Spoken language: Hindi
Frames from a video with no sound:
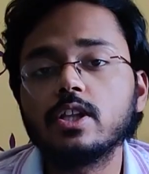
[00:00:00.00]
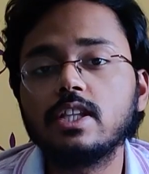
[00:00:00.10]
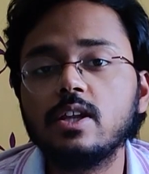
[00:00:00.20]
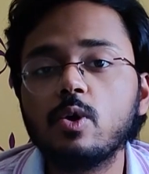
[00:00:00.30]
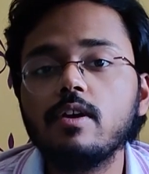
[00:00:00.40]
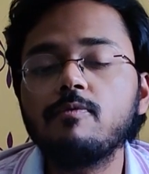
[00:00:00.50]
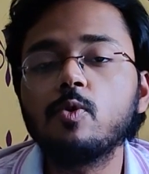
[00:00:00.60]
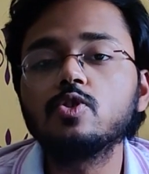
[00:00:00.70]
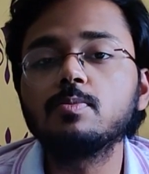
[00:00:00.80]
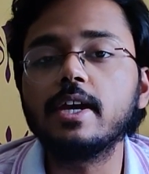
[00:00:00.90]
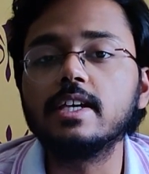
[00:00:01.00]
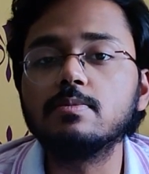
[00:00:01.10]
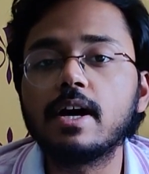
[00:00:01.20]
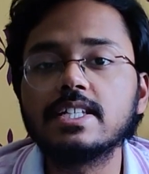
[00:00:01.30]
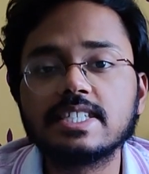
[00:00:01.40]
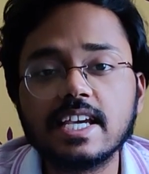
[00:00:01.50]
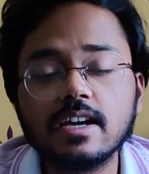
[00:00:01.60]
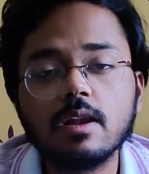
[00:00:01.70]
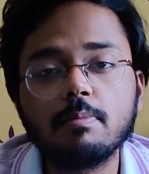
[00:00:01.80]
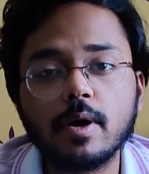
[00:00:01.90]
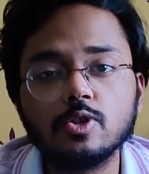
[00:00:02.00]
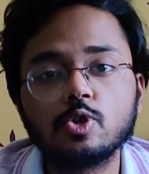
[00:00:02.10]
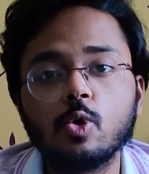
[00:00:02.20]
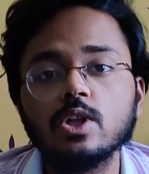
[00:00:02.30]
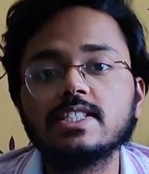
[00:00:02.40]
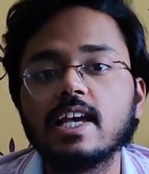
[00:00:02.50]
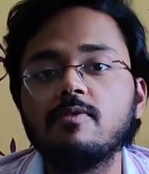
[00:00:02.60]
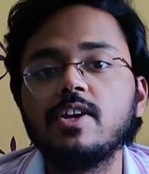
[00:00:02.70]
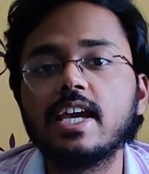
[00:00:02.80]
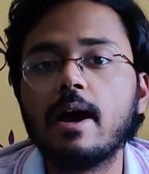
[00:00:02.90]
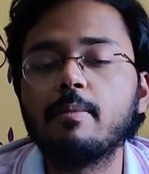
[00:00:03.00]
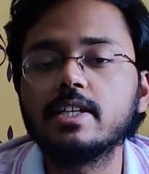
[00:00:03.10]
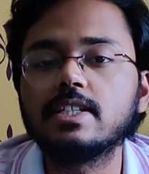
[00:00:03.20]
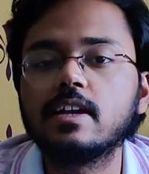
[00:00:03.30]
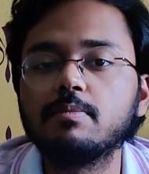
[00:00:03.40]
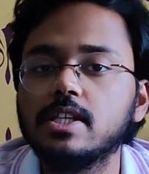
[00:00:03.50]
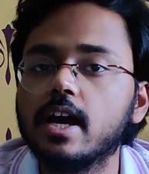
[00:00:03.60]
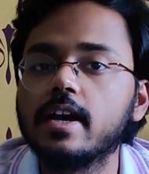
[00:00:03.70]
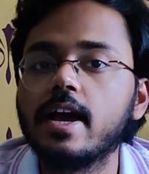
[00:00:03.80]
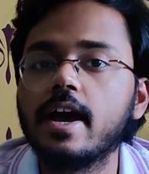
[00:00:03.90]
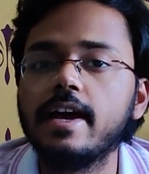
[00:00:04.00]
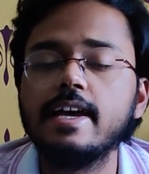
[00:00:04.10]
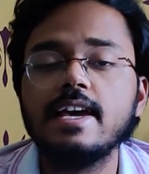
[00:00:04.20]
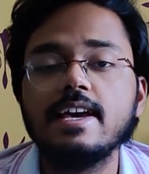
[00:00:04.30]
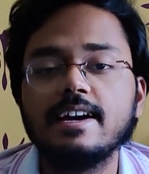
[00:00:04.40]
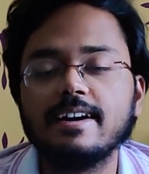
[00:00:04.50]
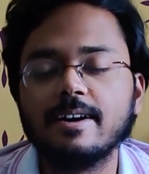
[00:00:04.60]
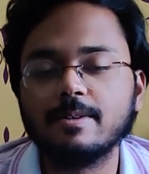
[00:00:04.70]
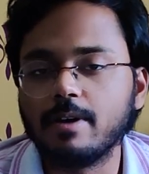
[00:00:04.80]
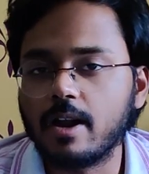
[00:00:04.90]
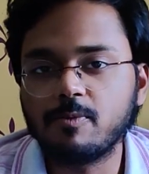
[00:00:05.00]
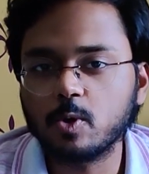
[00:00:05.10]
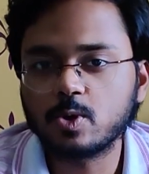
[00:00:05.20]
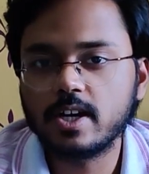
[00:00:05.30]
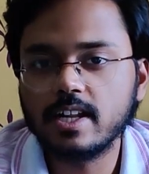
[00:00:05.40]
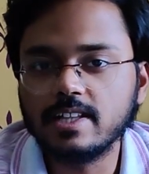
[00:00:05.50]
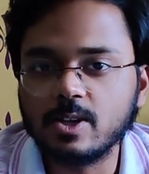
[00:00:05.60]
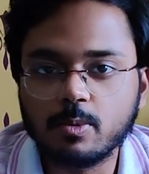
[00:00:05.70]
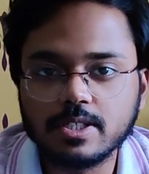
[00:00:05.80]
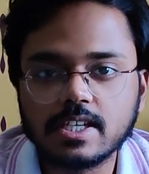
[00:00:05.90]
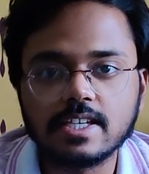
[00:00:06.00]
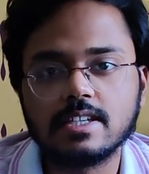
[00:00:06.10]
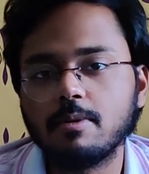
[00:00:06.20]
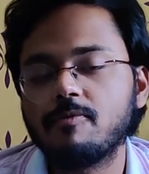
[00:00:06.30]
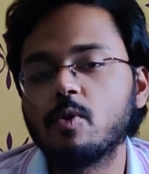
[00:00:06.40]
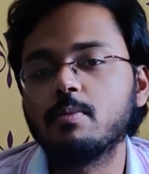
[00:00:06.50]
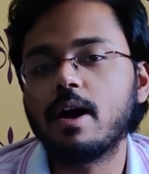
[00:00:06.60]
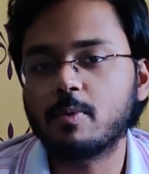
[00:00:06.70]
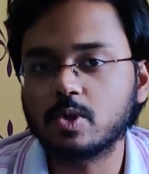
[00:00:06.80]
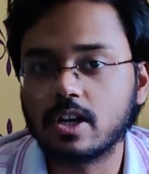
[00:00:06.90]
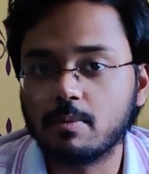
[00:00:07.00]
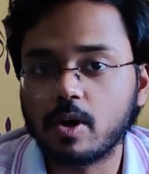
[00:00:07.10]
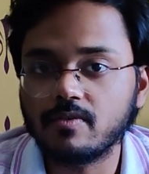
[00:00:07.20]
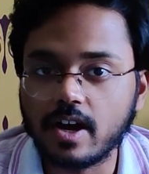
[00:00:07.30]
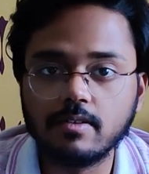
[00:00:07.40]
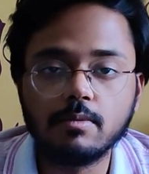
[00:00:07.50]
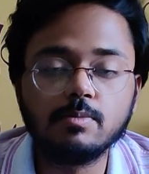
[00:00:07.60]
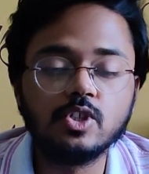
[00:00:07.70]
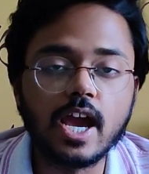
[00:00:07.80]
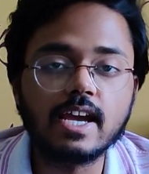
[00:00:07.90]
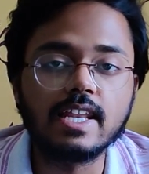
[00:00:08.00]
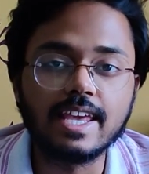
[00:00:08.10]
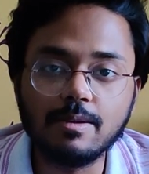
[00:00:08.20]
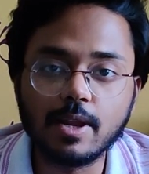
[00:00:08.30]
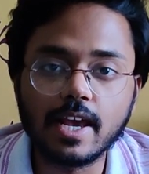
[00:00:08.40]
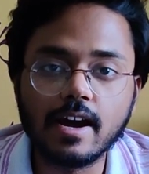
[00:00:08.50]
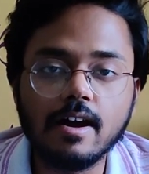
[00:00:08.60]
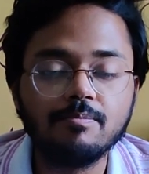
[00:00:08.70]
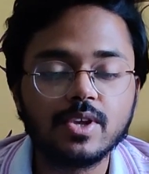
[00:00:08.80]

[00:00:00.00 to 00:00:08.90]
और तीनों ही फोन्स में इस बार सिंगल पंच होल सेल्फी कैमरा सेटअप दिया गया है अनफॉर्चुनेटली uh, तीनों में से किसी भी फ़ोन में आपको 3.5 पॉइंट mm जैक नहीं मिलेगा